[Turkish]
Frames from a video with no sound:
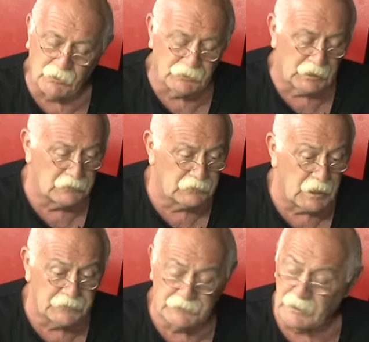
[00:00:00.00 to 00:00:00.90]
Onun
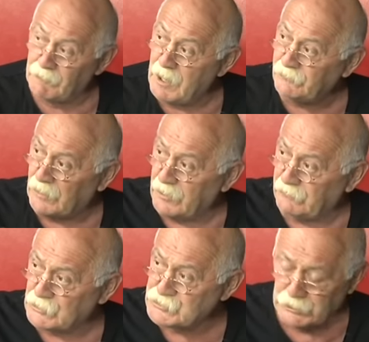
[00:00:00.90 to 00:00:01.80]
anılarında da var.
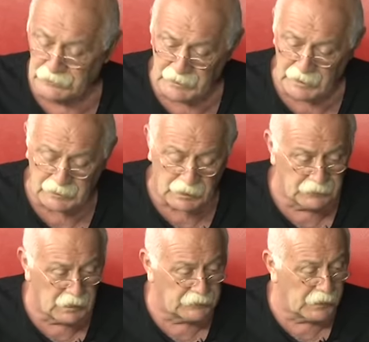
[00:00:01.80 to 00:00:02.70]
Tarık da söyledi
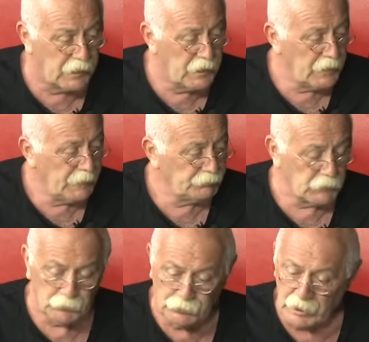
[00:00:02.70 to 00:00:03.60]
ekranlarda.
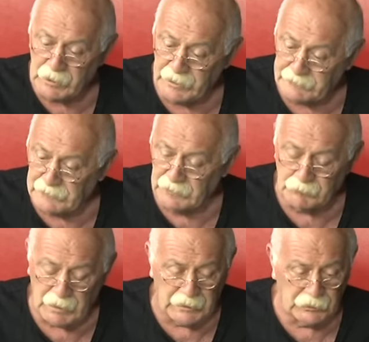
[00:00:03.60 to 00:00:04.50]
Bunlar
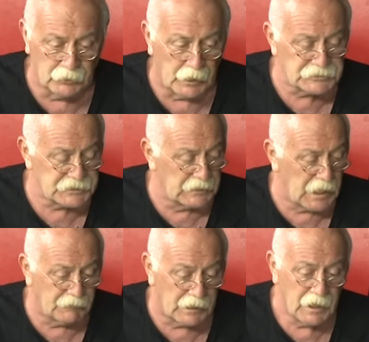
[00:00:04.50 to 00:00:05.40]
kayıtlı belgeli olan
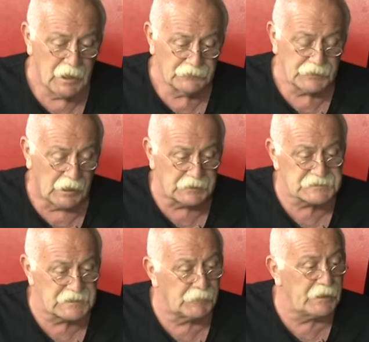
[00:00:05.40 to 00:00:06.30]
şeyler var. Tarık
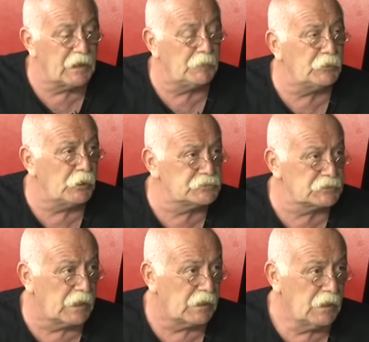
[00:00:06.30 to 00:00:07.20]
sinemaya gelmeden önce
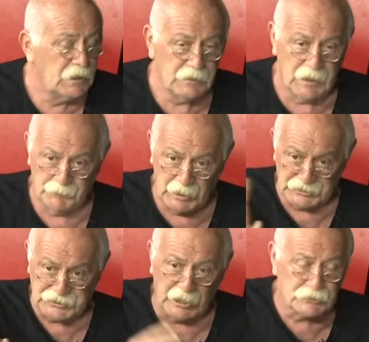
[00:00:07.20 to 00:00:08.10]
de yani bir
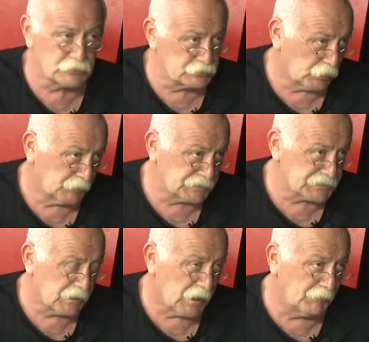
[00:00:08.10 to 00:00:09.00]
asker çocuğu
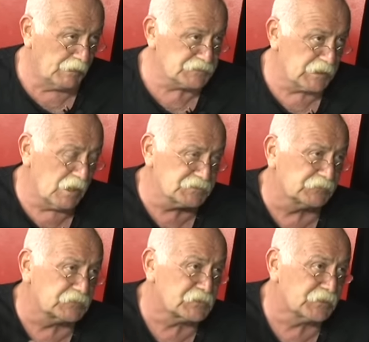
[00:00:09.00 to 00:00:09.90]
olmasına rağmen seyyar
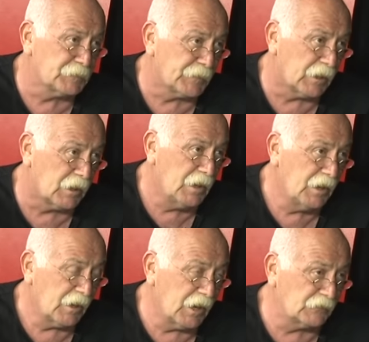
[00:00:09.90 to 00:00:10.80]
satıcılık yaparak
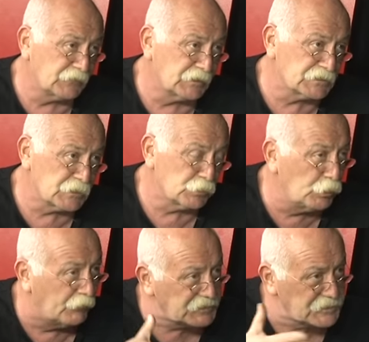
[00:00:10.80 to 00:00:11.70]
hayatını kazandı.
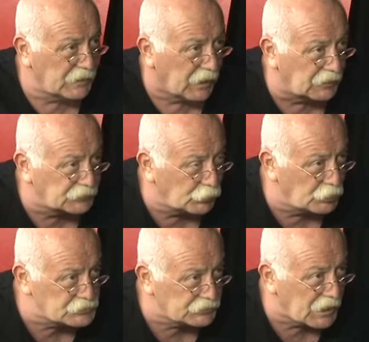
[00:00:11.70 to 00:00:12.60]
Üniversite hayatı
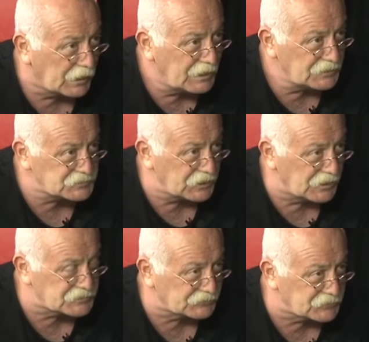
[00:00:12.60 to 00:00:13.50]
boyunca da
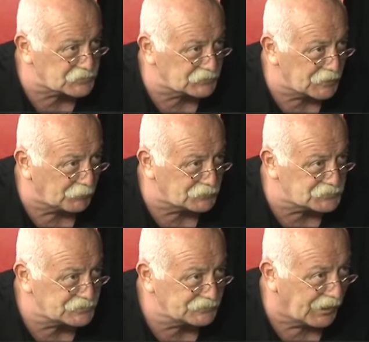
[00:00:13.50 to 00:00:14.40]
seyyar satıcılık
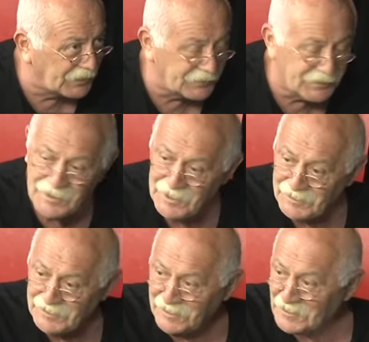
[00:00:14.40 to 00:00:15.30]
yapmış Tarık.
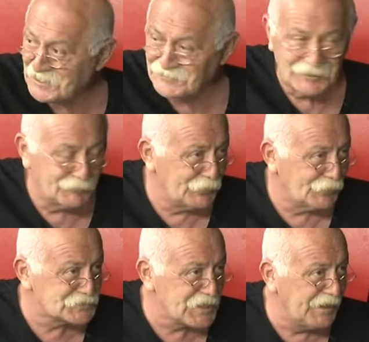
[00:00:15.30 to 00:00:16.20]
Ne
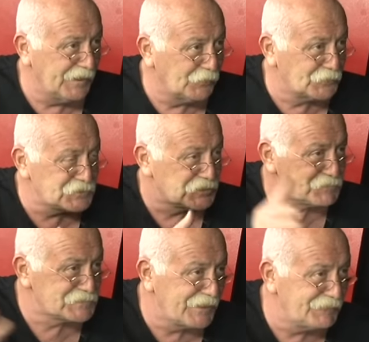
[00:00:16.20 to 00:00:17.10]
satılabiliyorsa onu
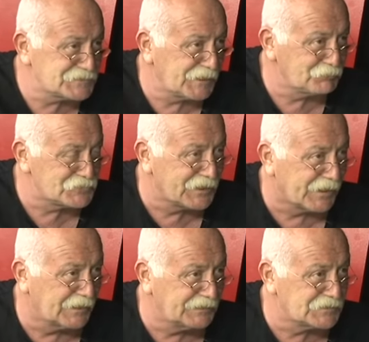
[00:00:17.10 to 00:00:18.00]
seçmişler ve satmışlar
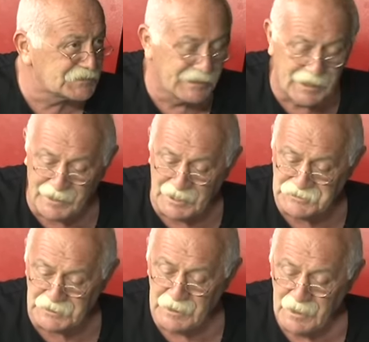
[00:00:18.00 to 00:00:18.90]
aklınıza gelen her
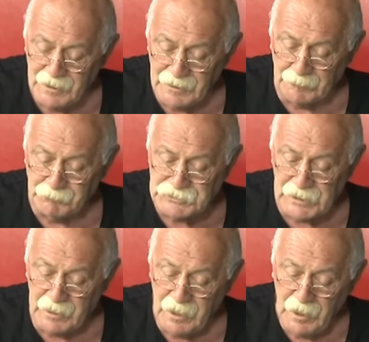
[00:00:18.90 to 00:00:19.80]
şeyi yapmışlar.